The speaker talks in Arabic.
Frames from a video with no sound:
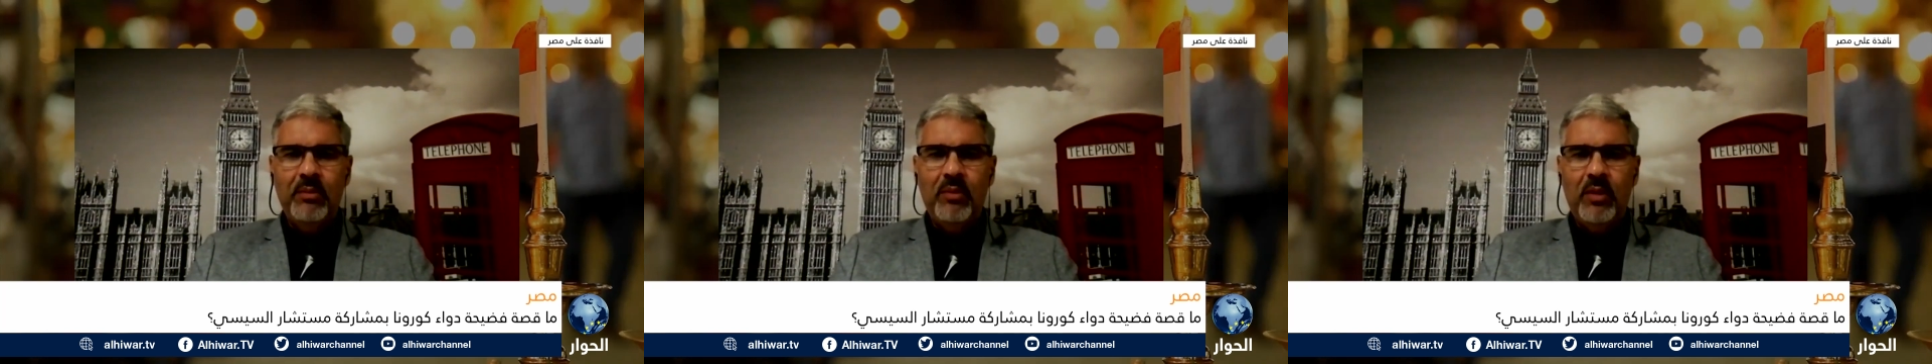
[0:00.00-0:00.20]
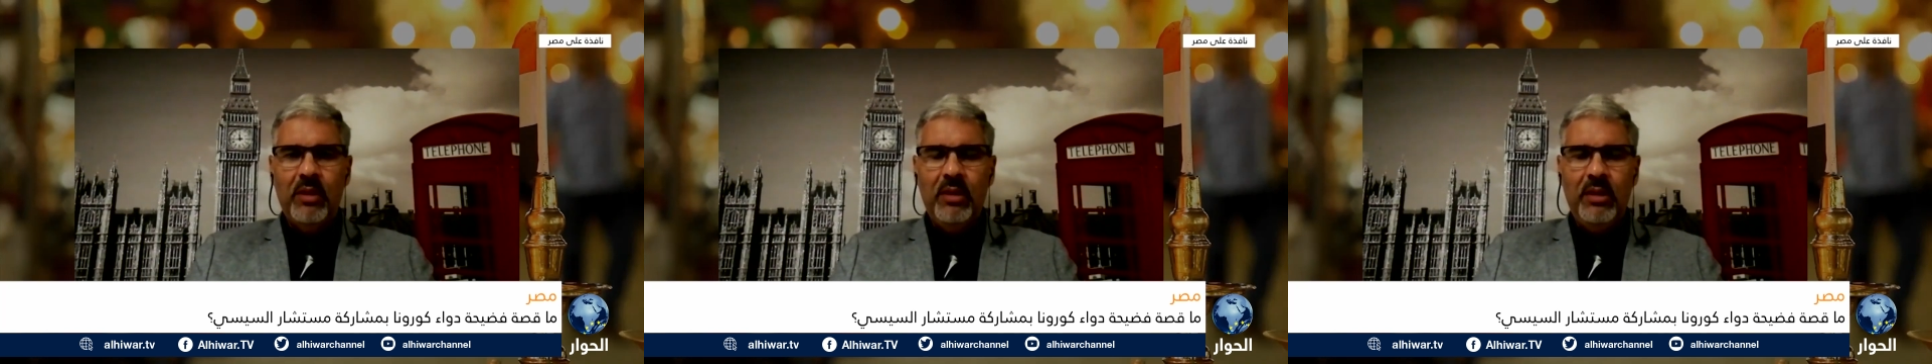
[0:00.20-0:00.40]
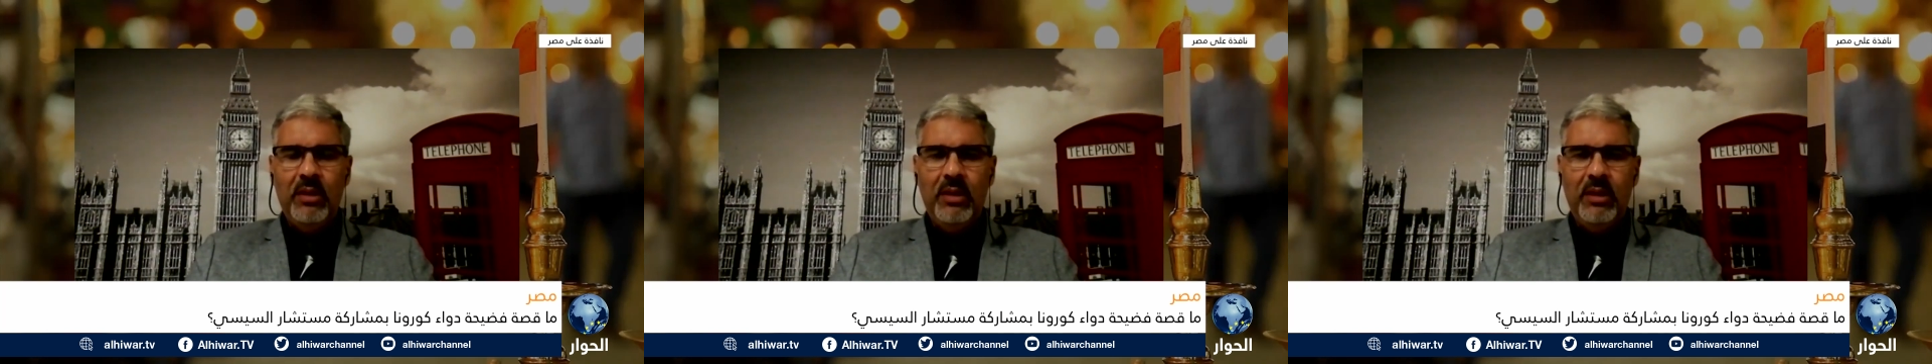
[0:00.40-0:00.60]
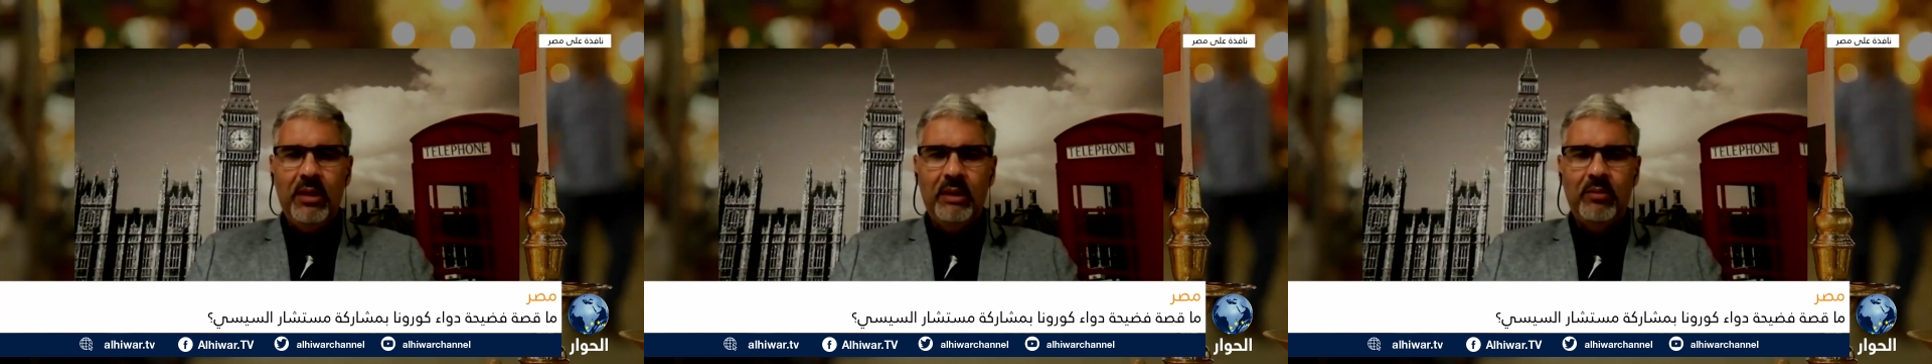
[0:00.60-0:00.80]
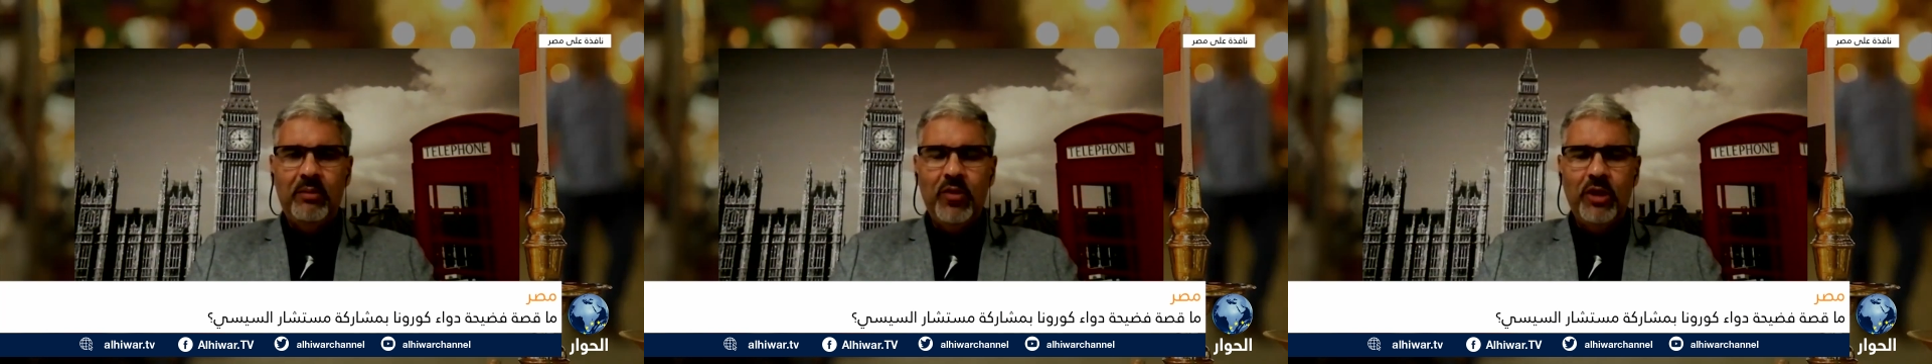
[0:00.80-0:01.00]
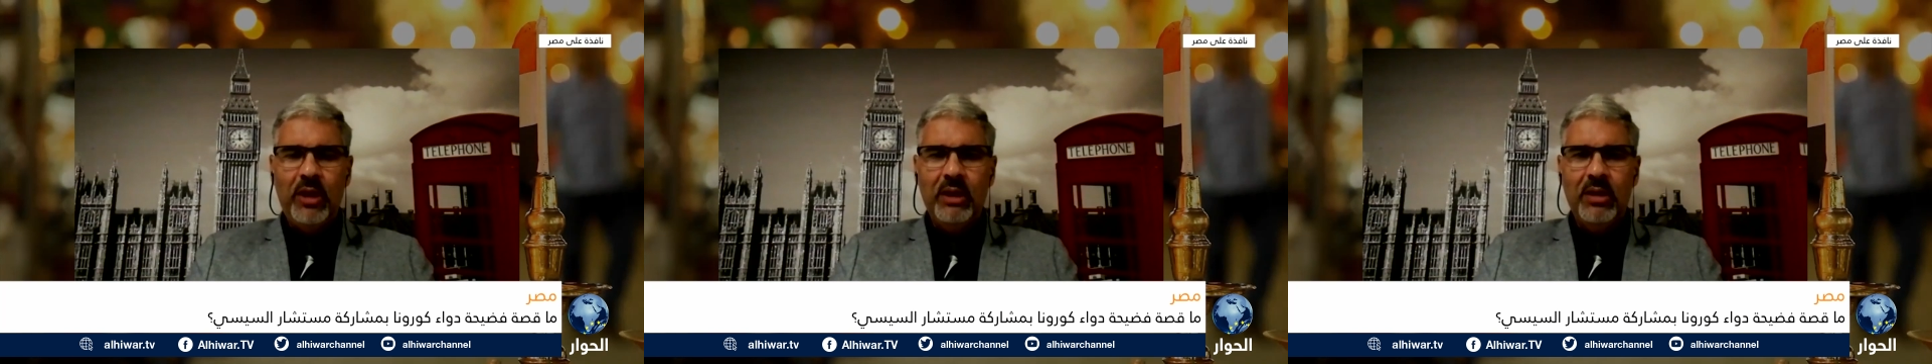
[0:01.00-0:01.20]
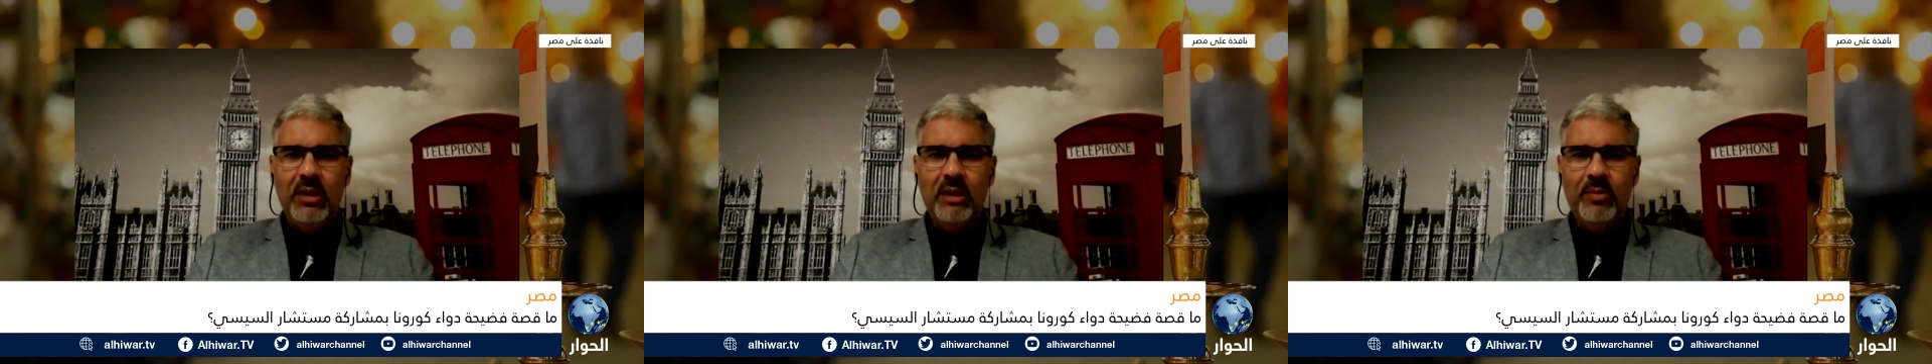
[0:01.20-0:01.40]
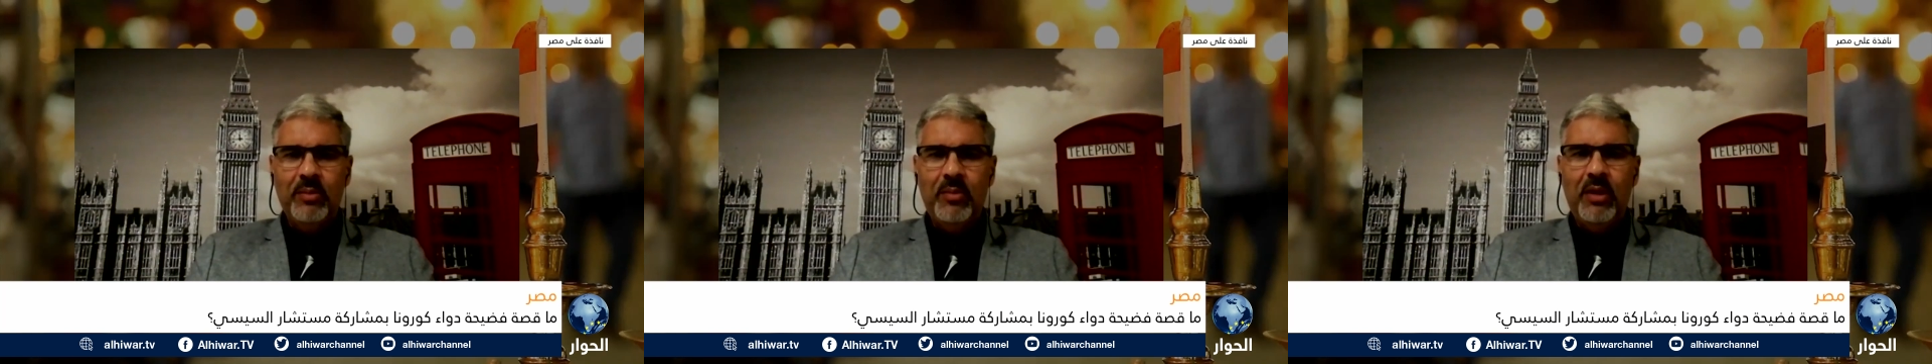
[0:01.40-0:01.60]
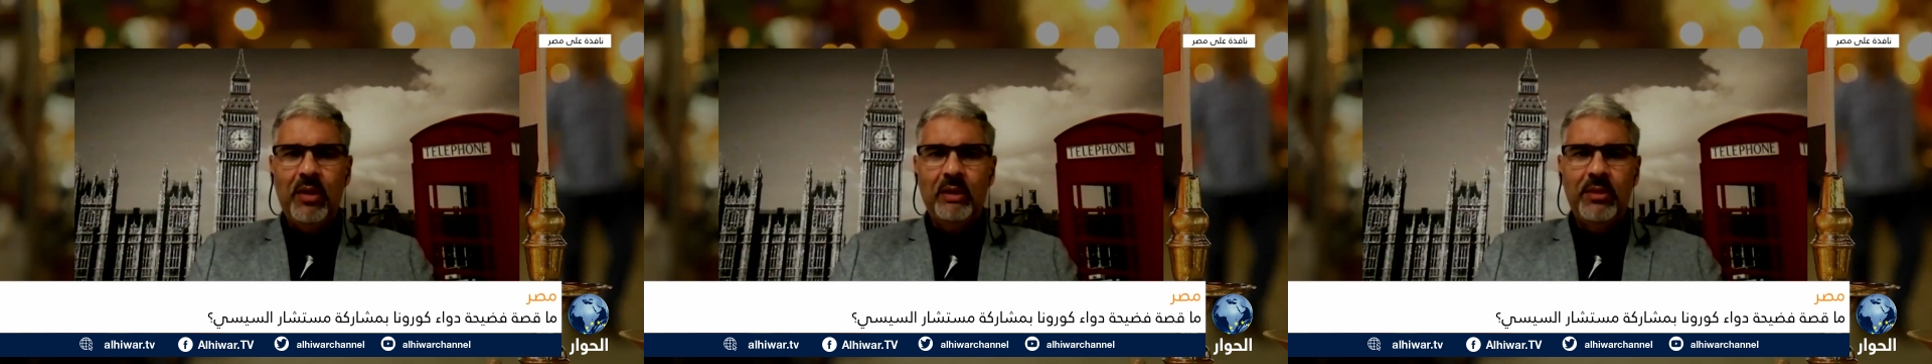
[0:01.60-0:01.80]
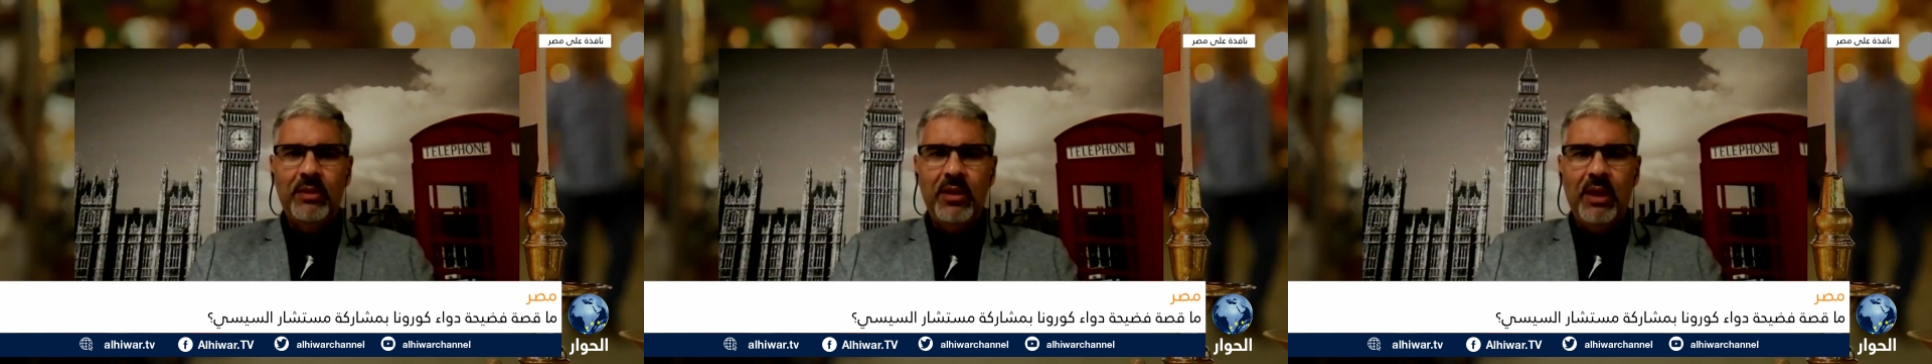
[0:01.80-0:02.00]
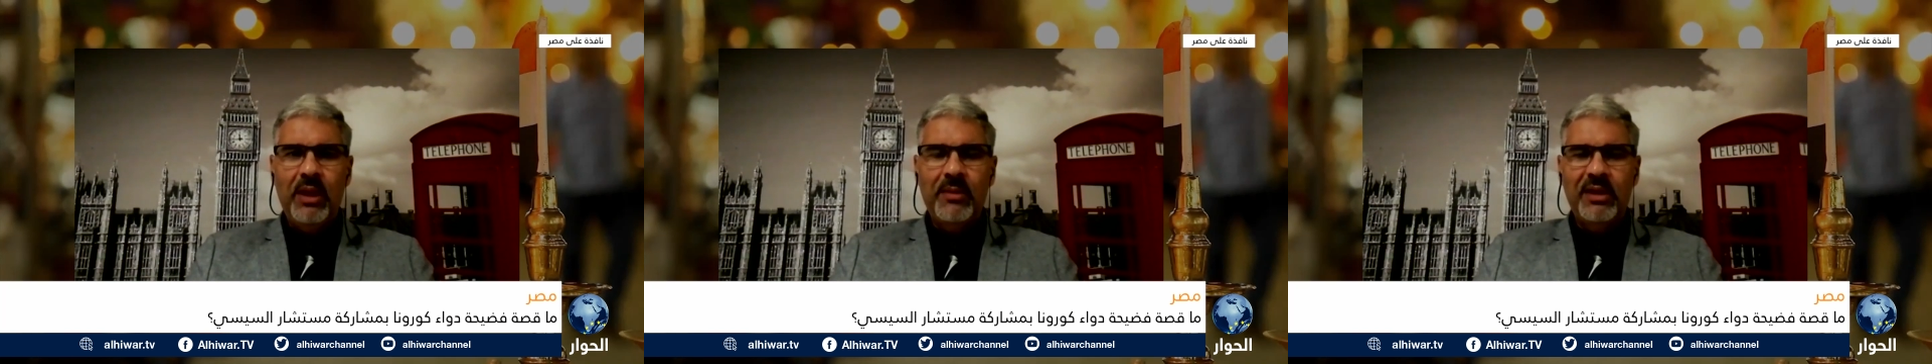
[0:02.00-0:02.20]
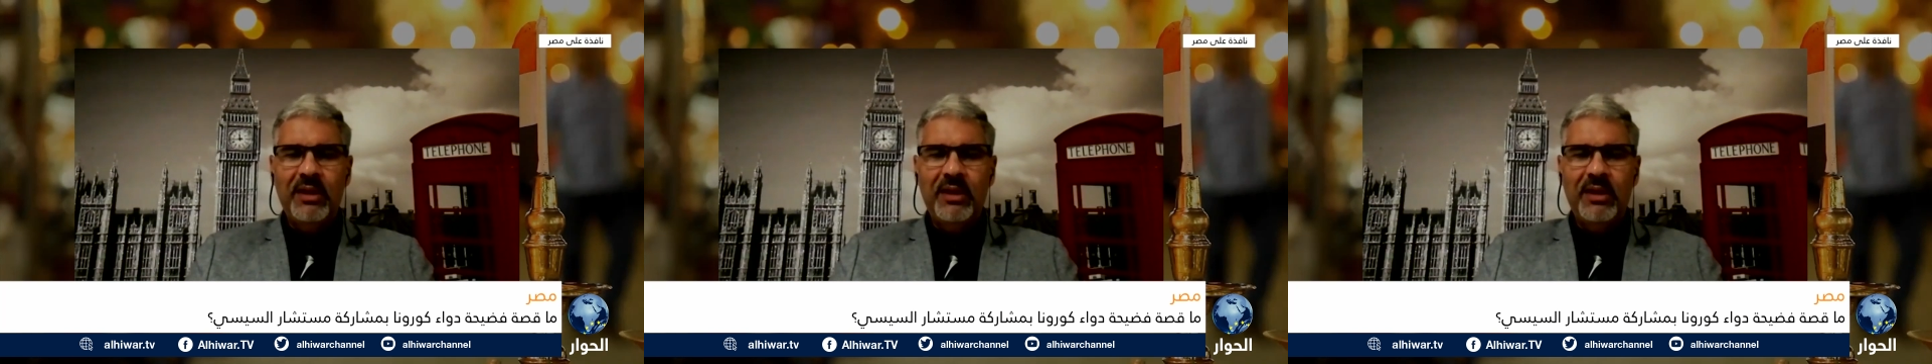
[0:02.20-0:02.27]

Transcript: بمشاركه اطباء من جامعه